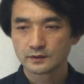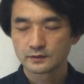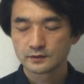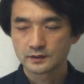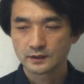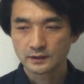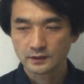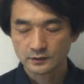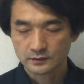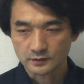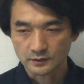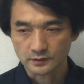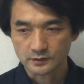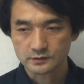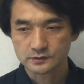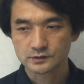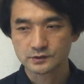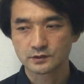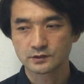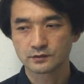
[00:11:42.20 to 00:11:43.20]
何が正
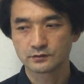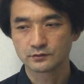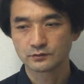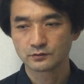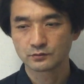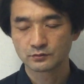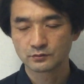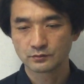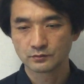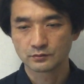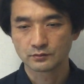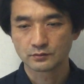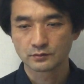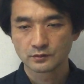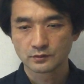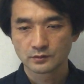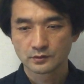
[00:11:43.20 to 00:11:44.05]
しいかっていうと、